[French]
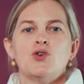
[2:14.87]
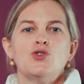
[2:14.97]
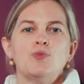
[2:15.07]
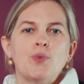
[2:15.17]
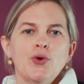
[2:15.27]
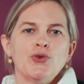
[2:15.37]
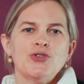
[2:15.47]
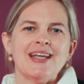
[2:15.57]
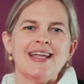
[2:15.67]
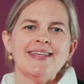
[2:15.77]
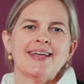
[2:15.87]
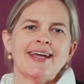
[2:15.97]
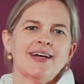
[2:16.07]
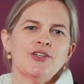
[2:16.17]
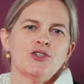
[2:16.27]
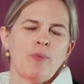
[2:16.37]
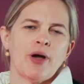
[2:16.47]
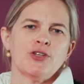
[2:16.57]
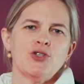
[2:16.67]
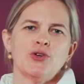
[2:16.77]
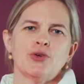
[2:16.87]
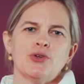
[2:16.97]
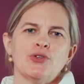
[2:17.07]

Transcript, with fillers: De plus, les écarts de température